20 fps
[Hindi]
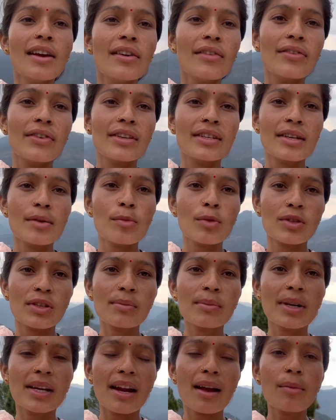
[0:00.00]
फिर से
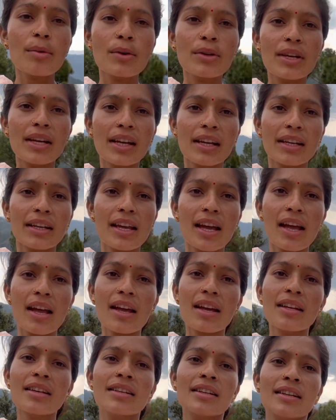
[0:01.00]
मौसम ख़राब होने लग गया
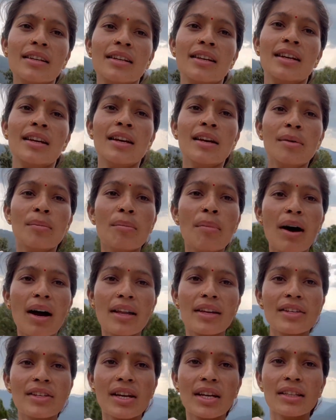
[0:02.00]
है
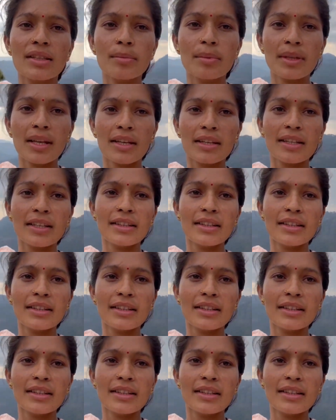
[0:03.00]
बारिश आती पता नहीं